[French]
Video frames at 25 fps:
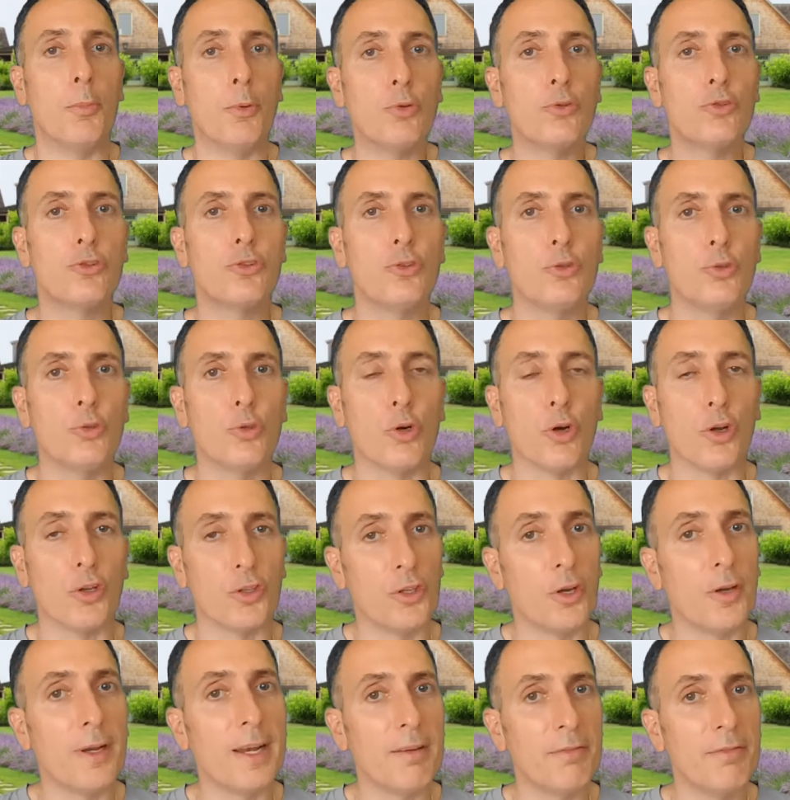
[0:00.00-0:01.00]
Bonjour,
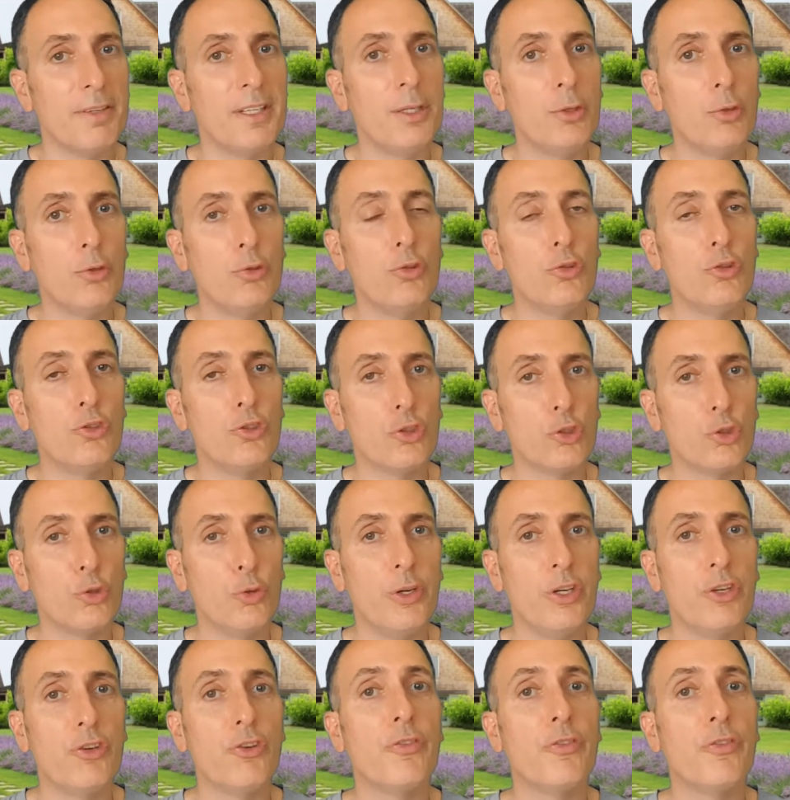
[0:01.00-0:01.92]
dans la vidéo d'aujourd'hui,